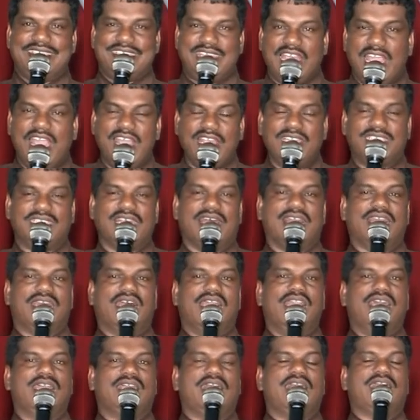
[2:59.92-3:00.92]

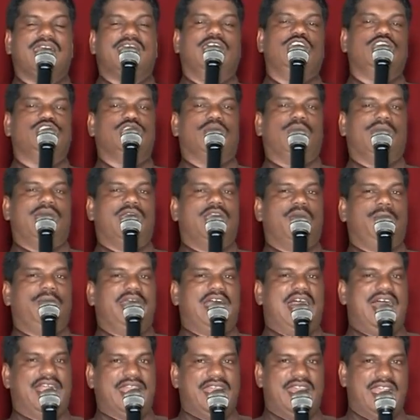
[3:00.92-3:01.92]
சீசர்களுக்கு கிறிஸ்தவ
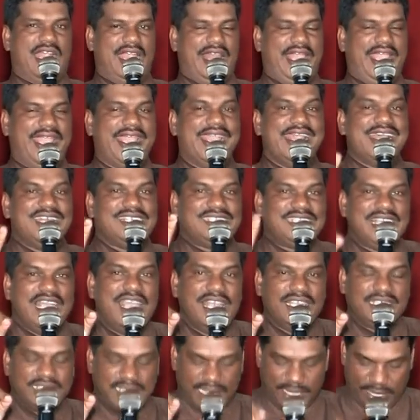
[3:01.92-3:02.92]
நடுவர் ஆகையினாலே
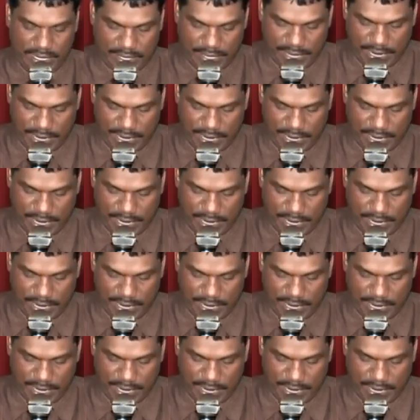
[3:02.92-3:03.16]
சீசன்